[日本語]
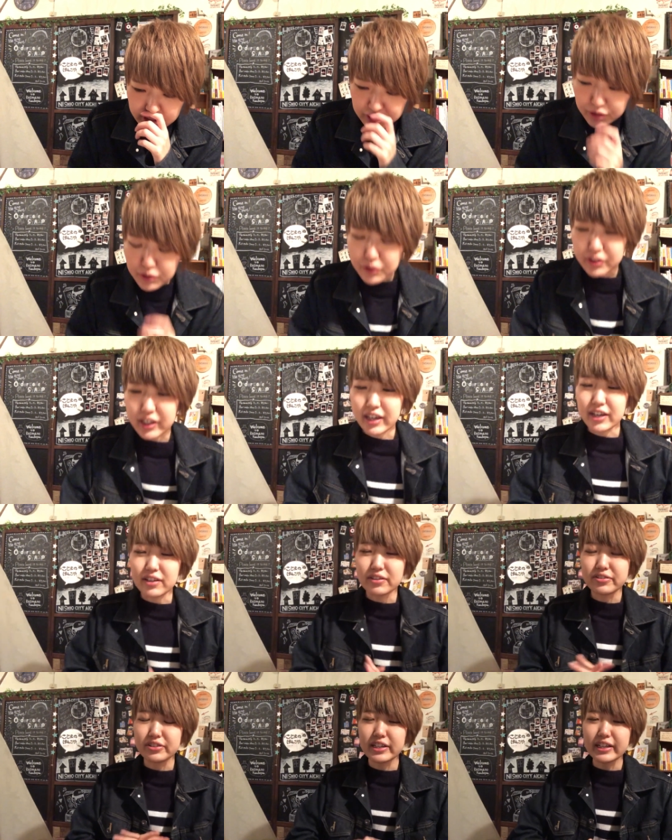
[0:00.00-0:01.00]
じゃ今日
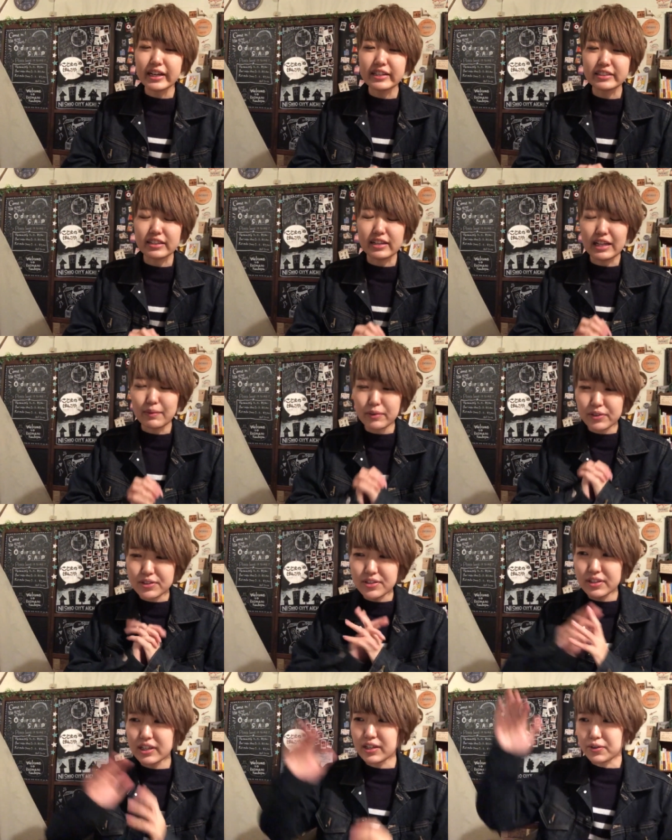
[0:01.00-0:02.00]
ね振り返ってレベル
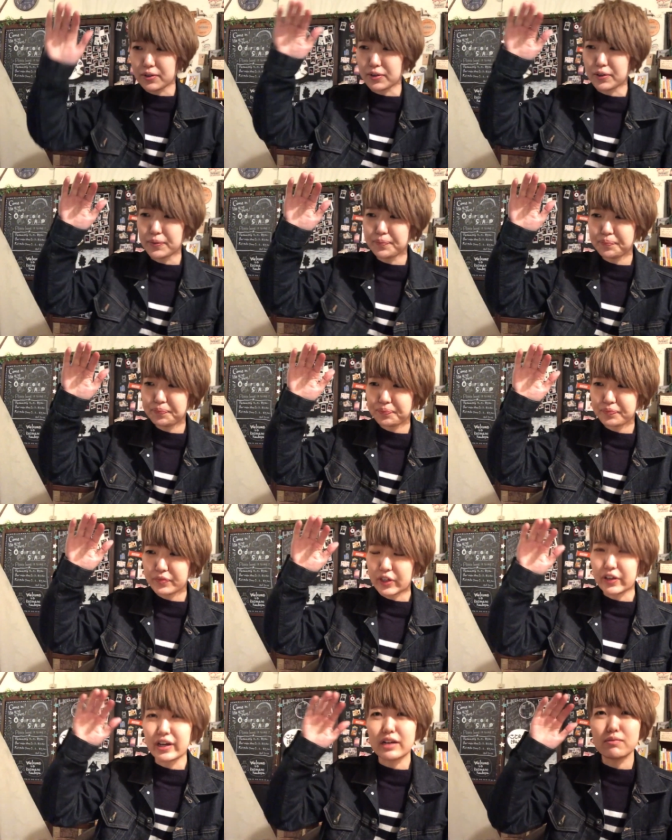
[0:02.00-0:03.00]
3をっ
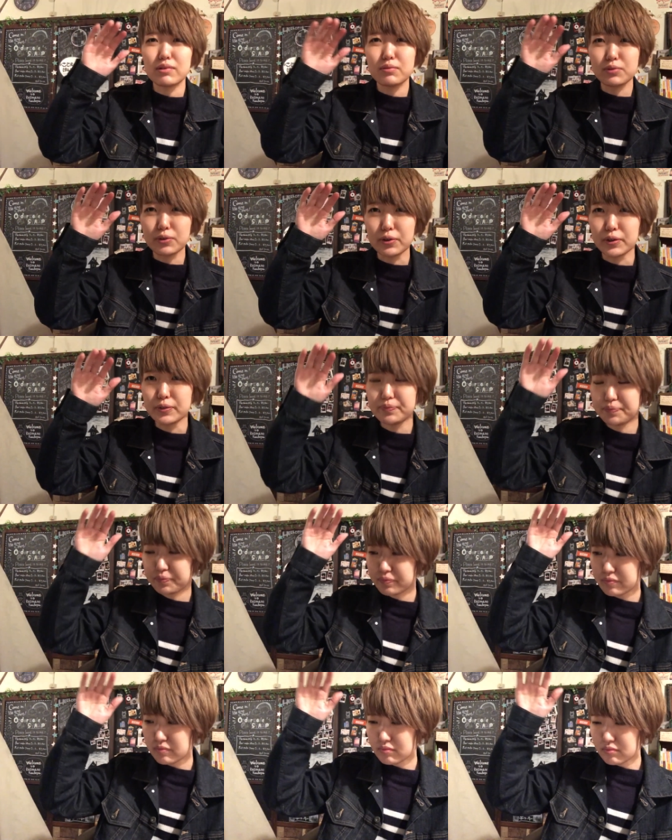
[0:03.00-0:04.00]
ていうアルバムを
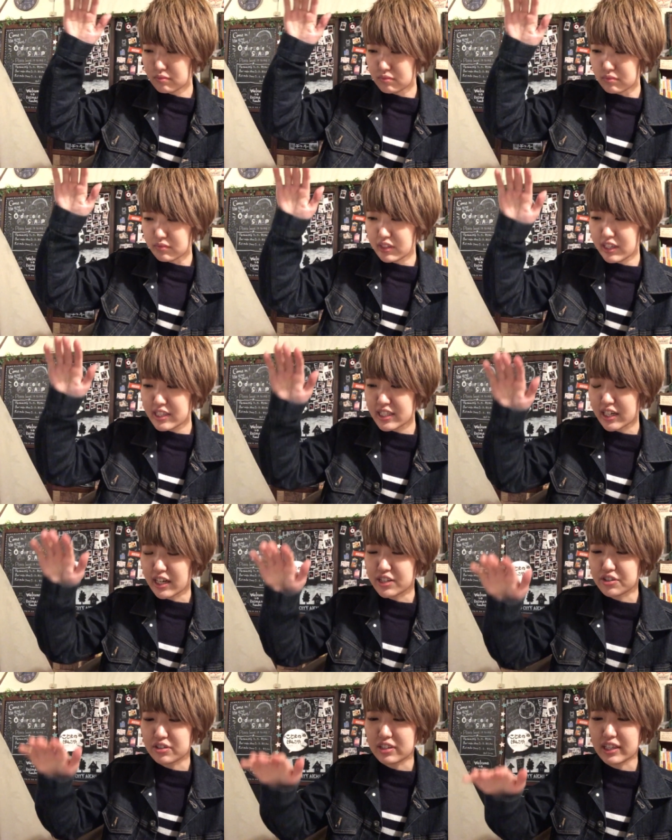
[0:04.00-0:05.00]
1か
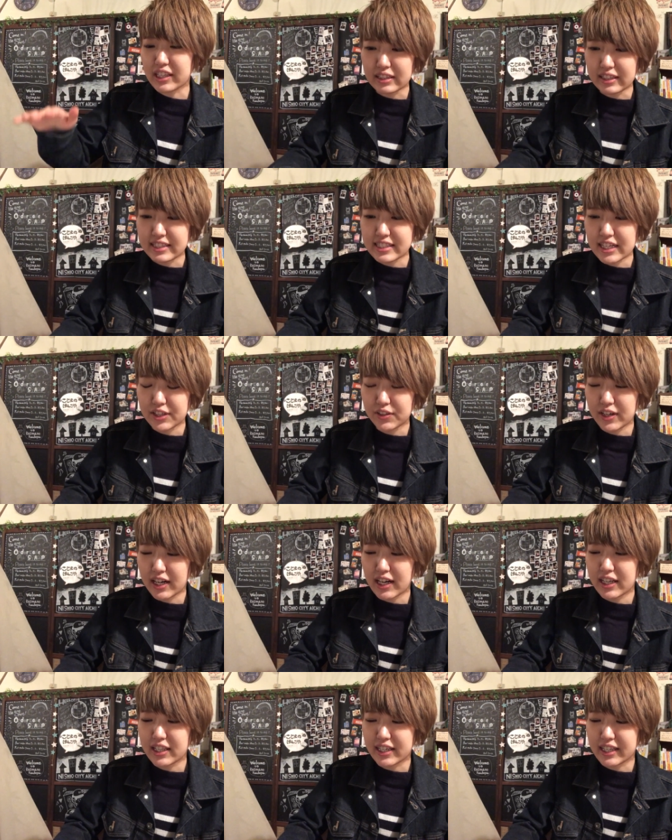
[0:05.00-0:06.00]
ら順に一連の流
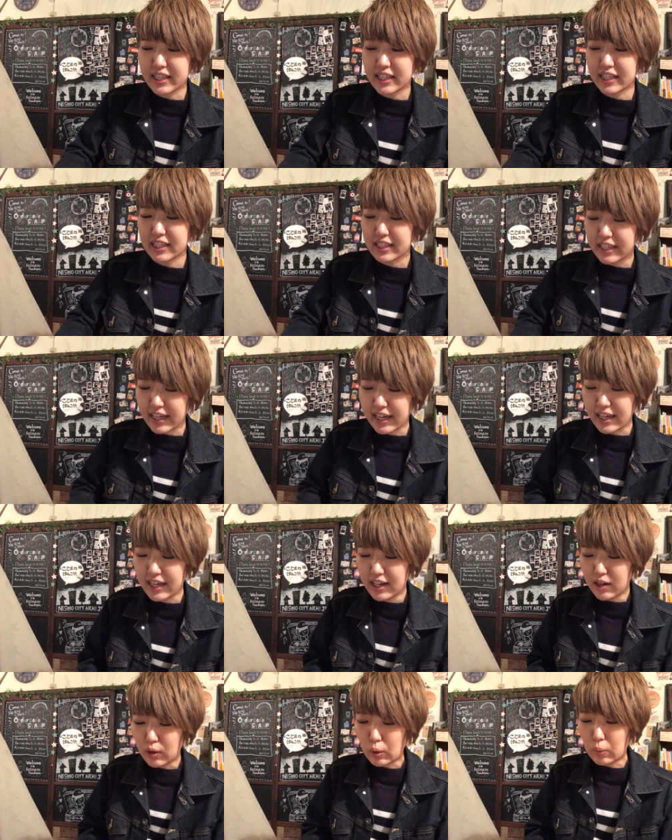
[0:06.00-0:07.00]
れで聞いて
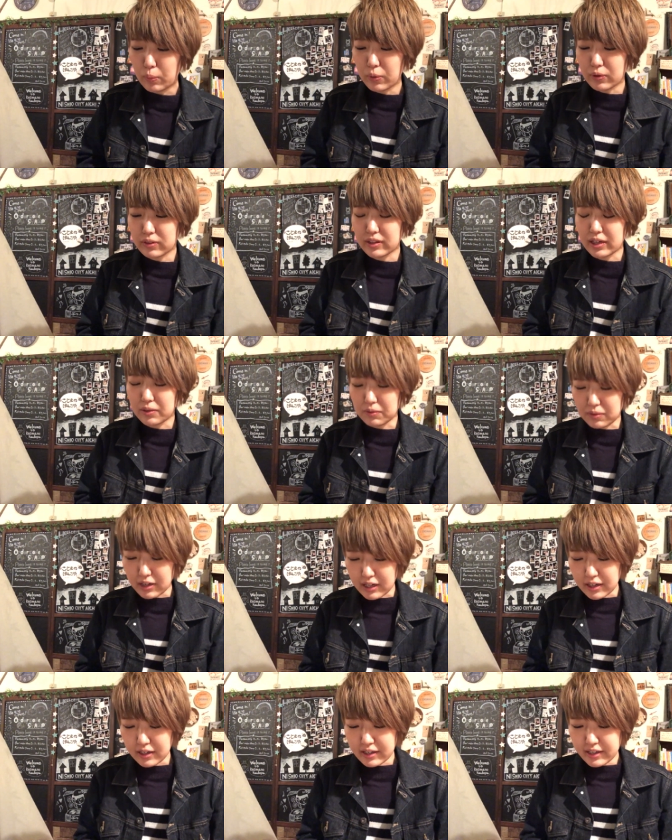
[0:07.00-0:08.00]
思ったの
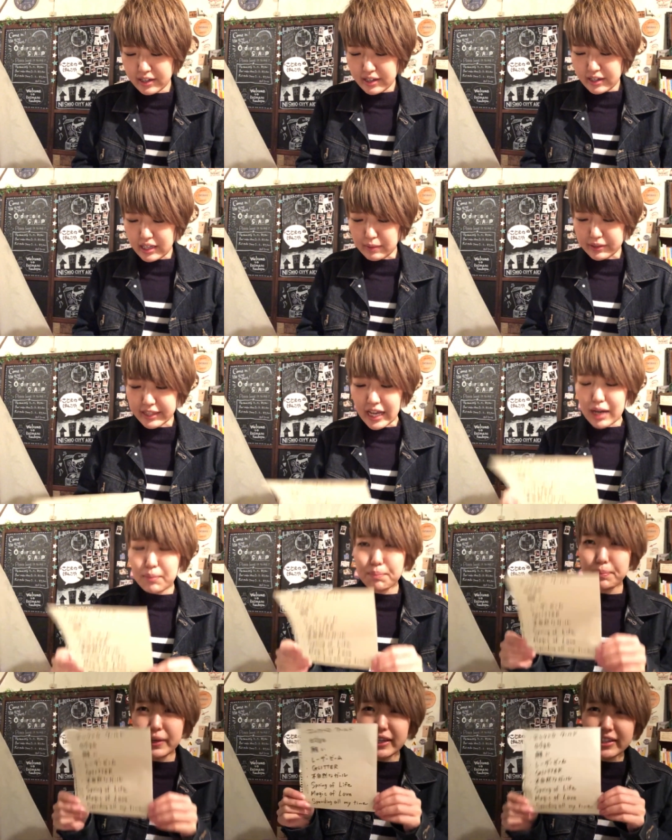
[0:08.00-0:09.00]
はやっぱ単
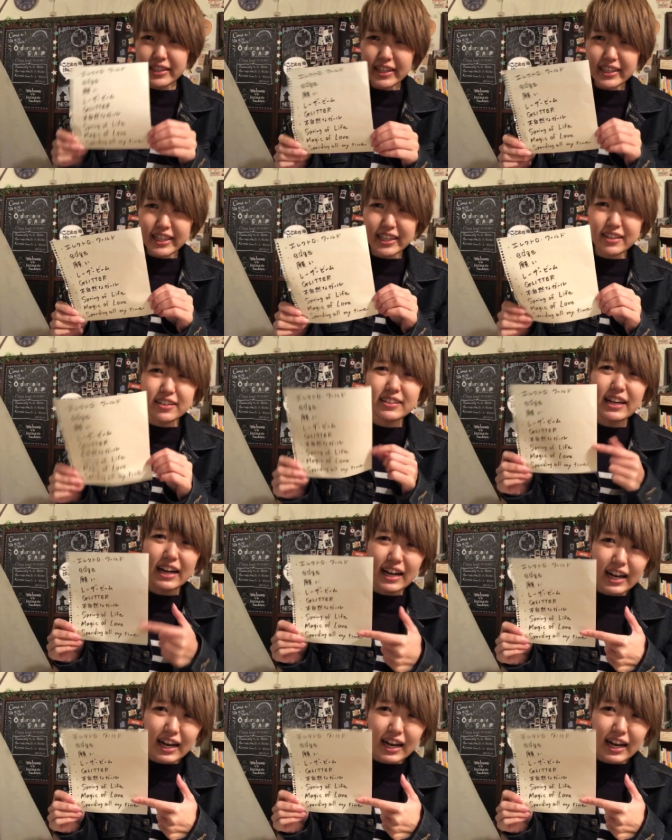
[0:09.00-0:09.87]
品で聴くな